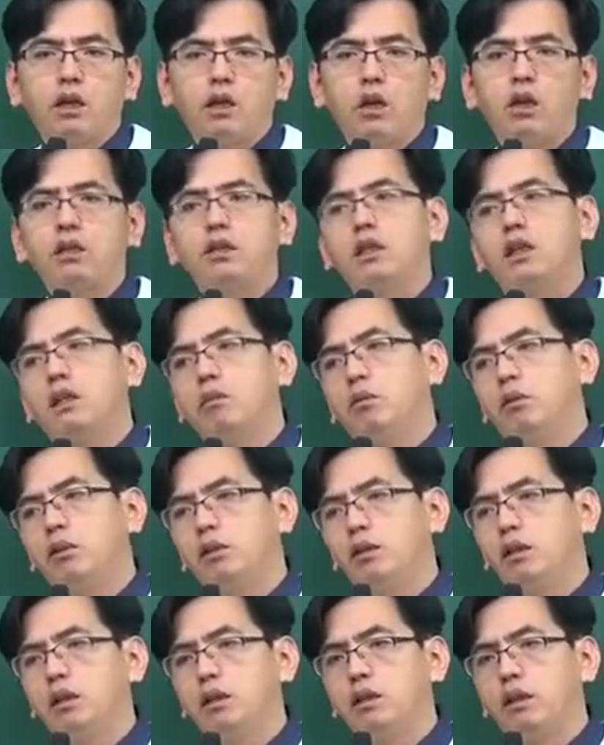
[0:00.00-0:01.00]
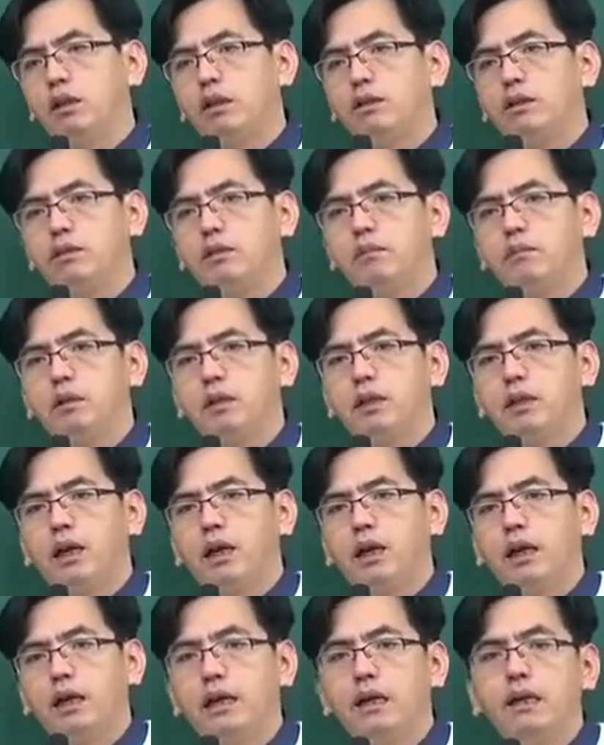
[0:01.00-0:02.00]
이게 이제 기본 틀이
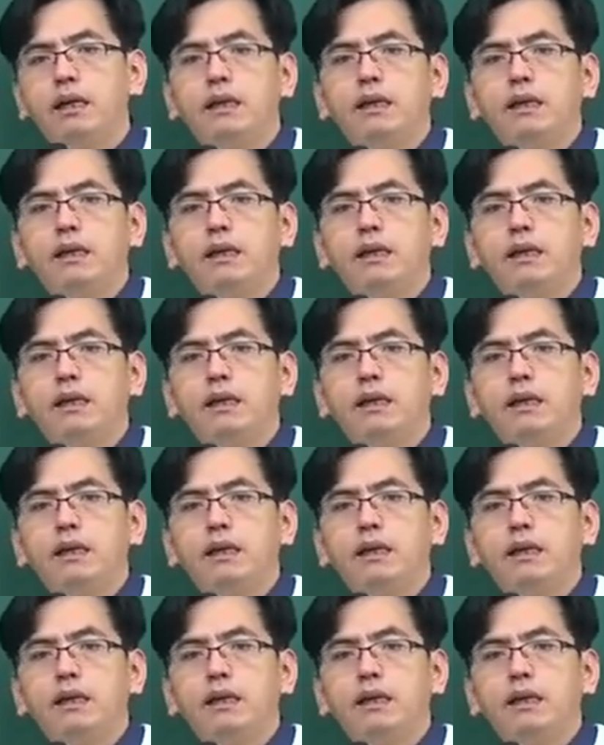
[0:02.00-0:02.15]
되겠습니다.